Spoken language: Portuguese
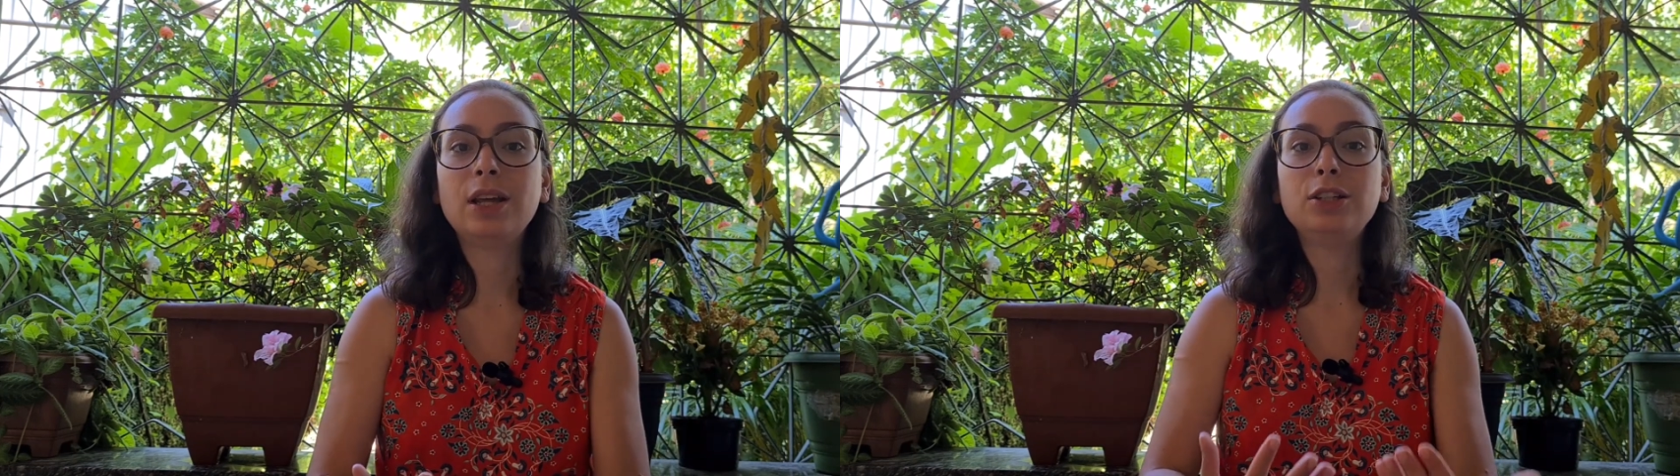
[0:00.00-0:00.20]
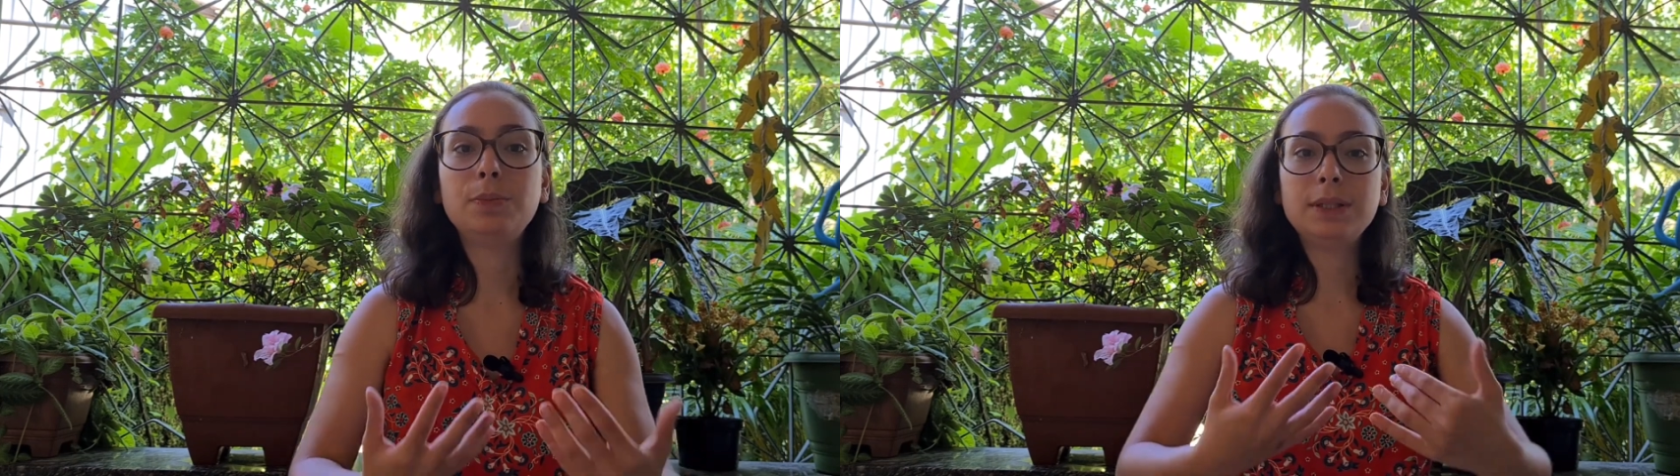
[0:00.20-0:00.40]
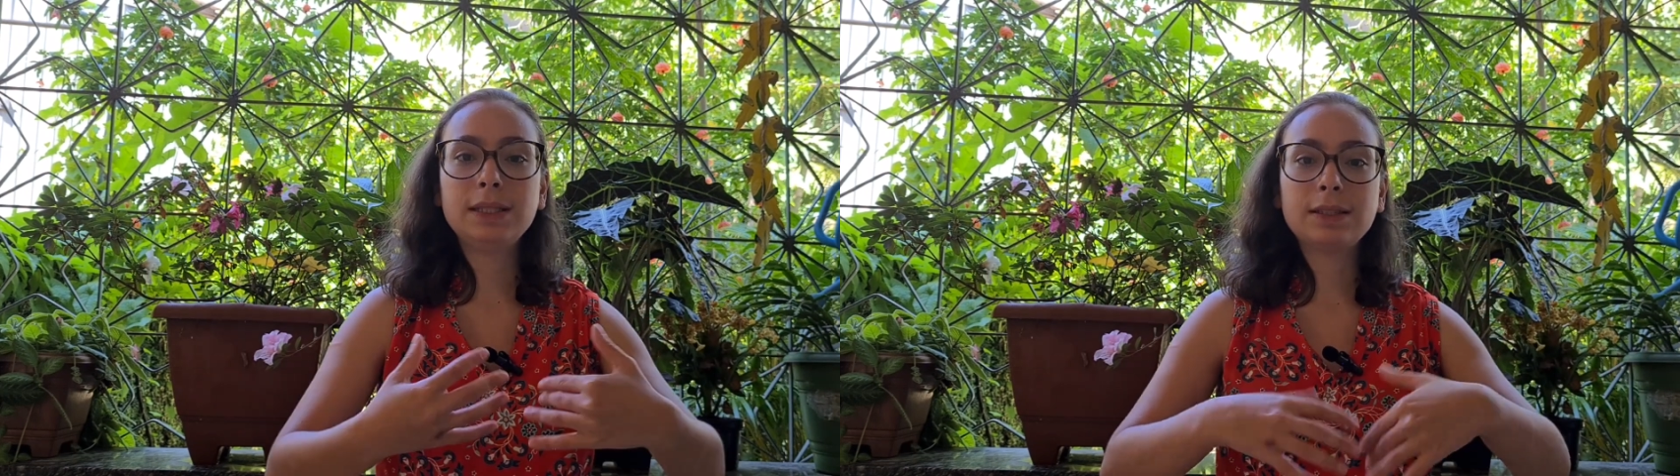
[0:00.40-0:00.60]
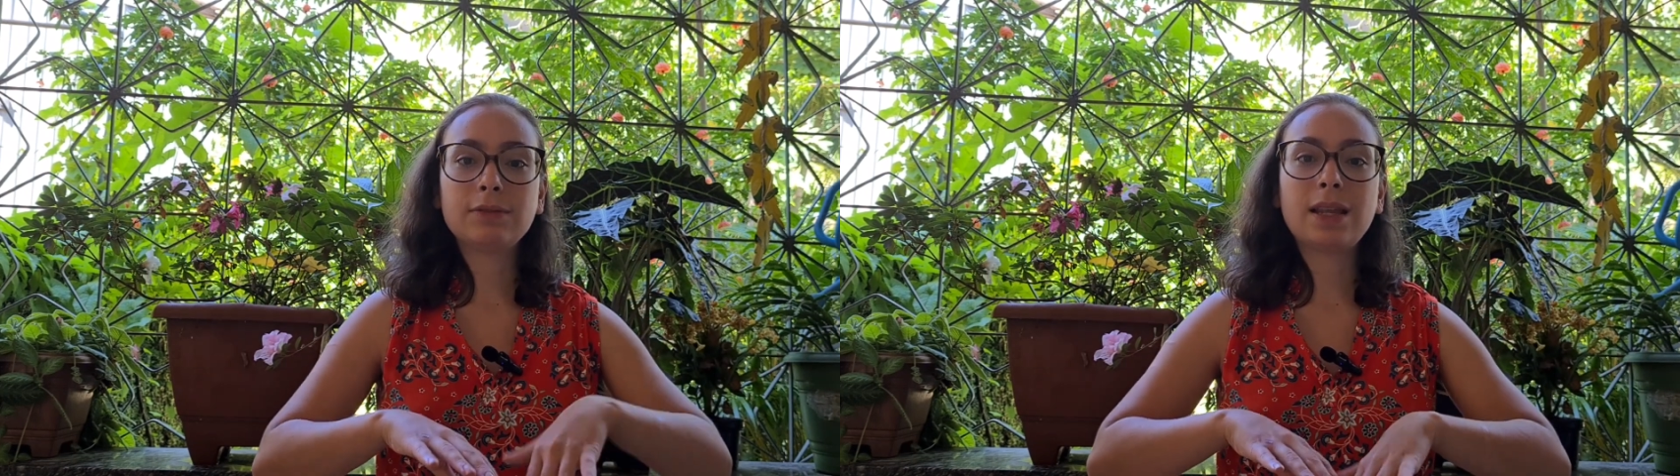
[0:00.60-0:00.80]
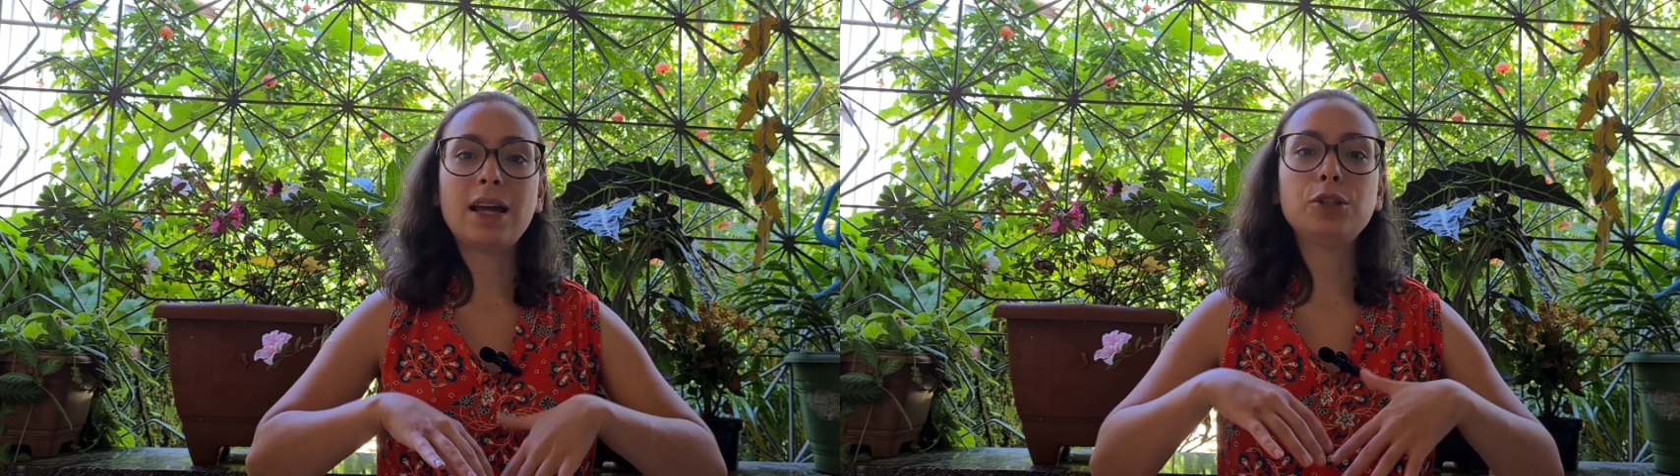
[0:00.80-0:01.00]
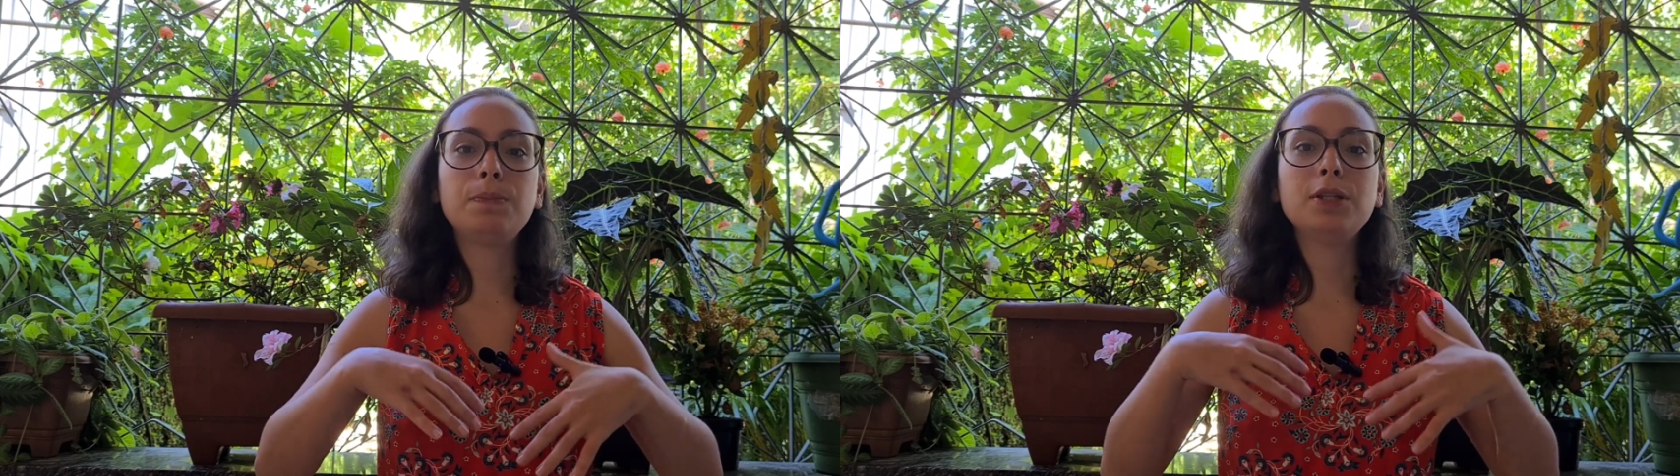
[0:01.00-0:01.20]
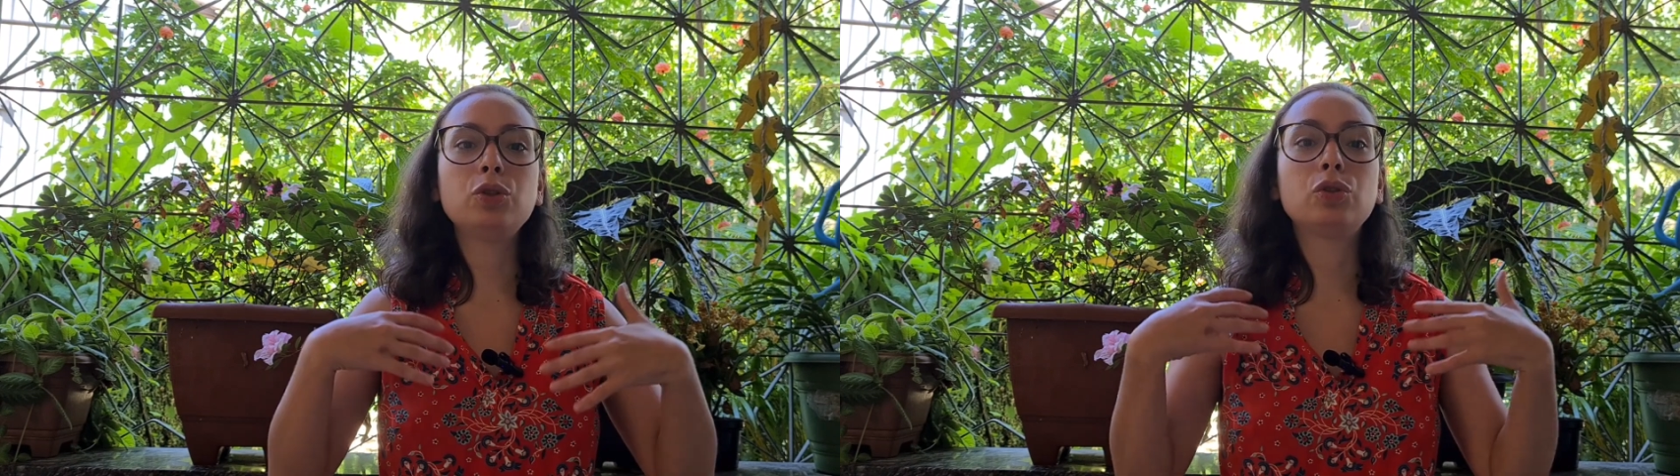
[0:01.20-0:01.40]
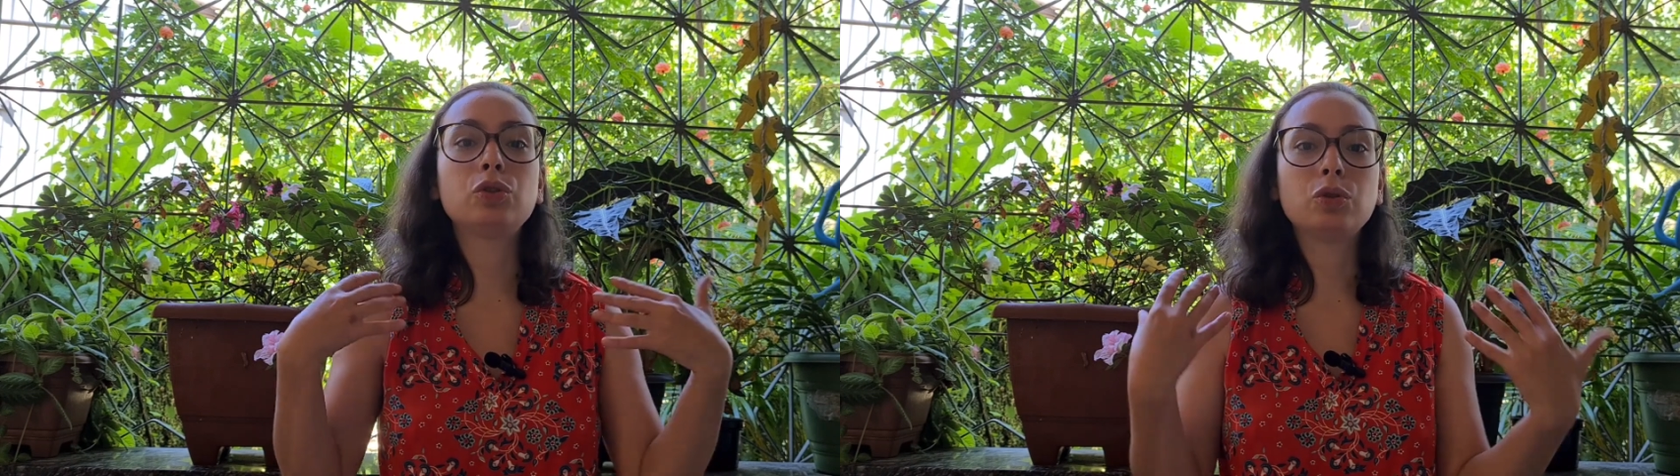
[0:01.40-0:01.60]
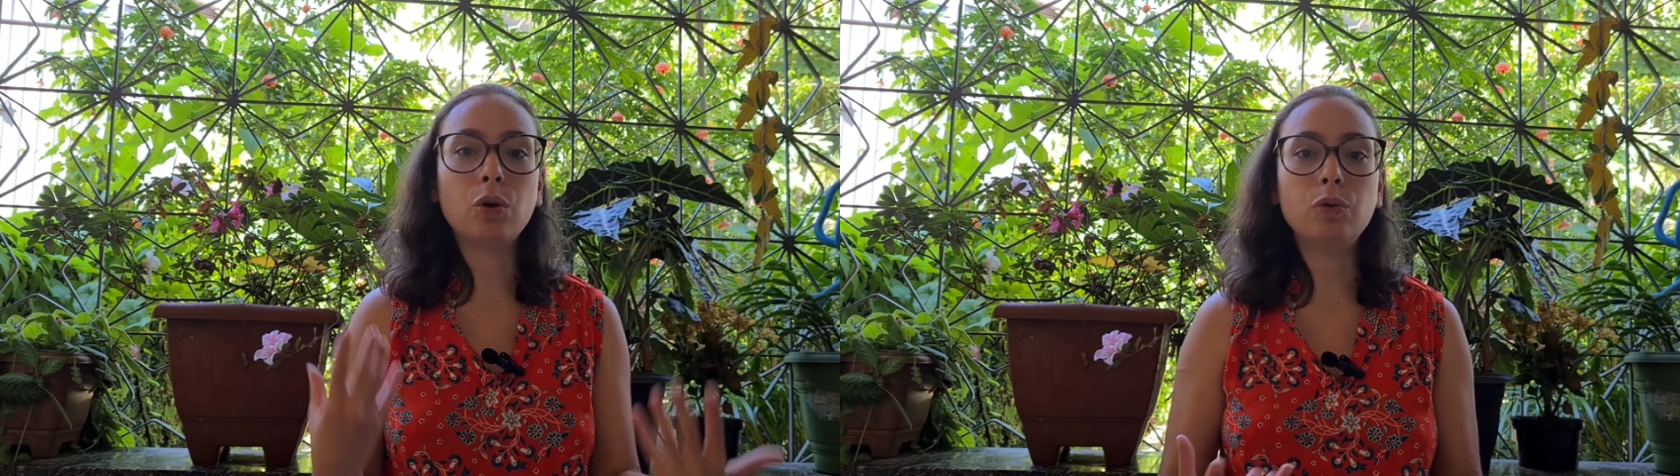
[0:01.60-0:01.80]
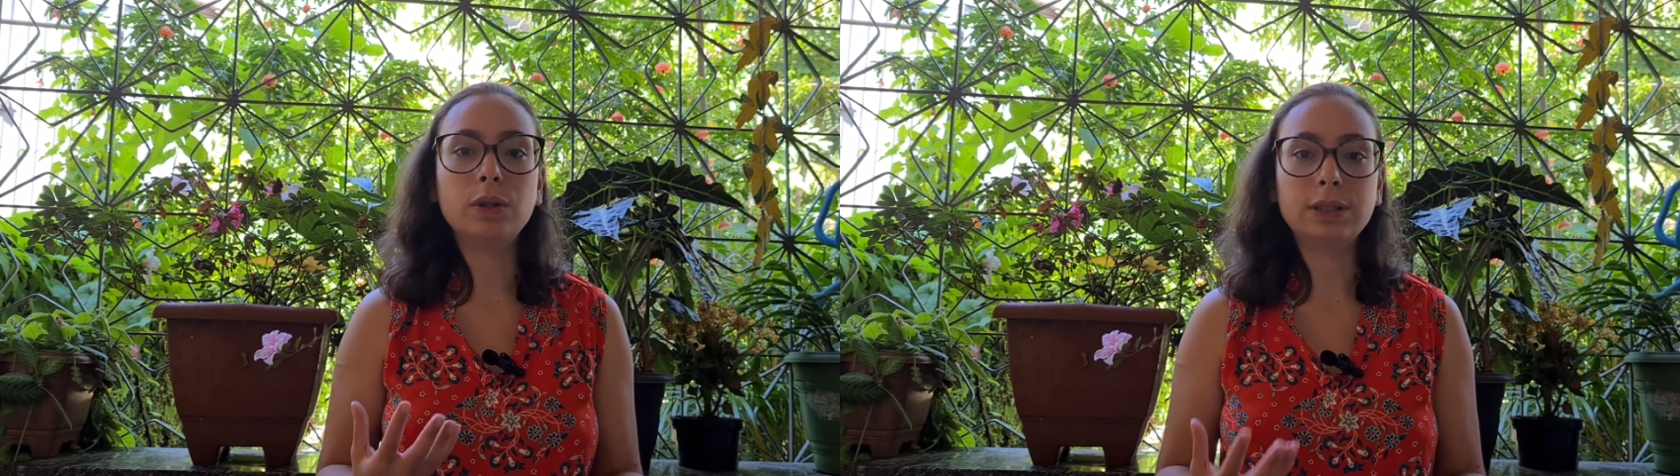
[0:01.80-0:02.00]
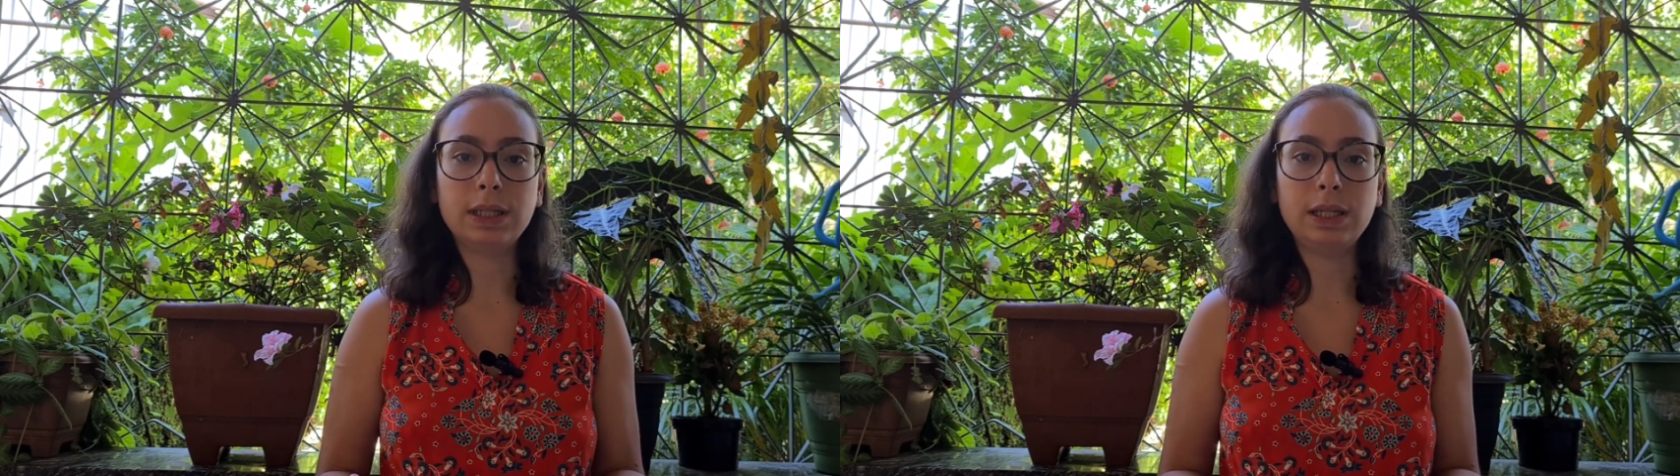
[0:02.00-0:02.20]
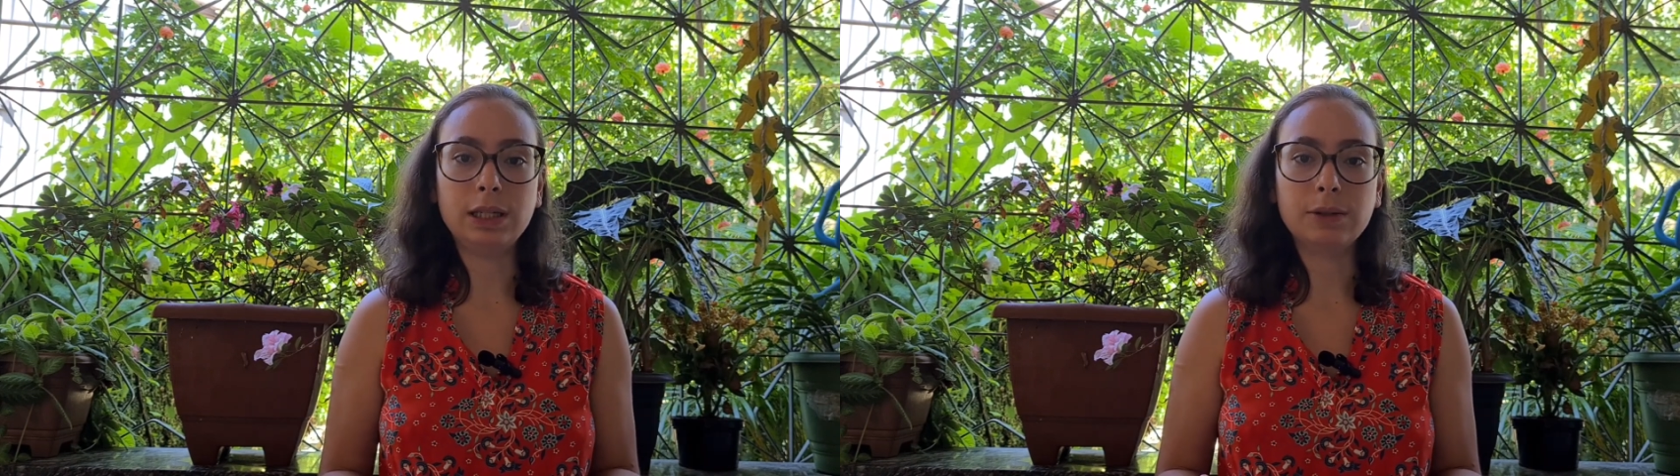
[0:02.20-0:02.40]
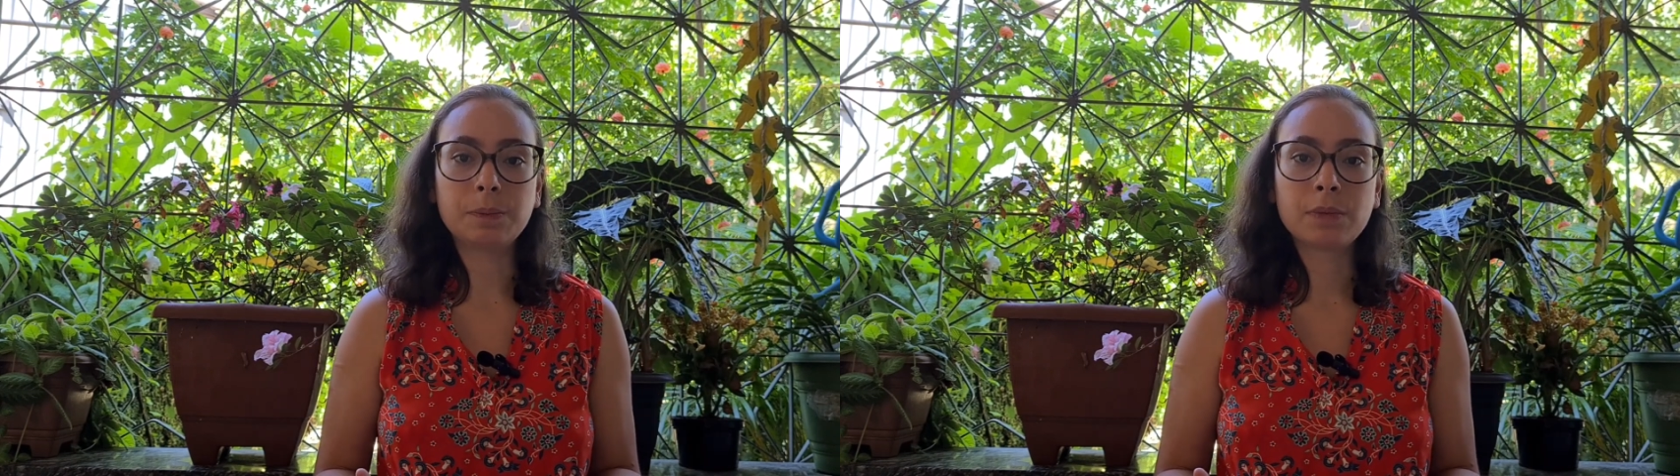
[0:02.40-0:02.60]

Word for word: eles precisam das pessoas ali.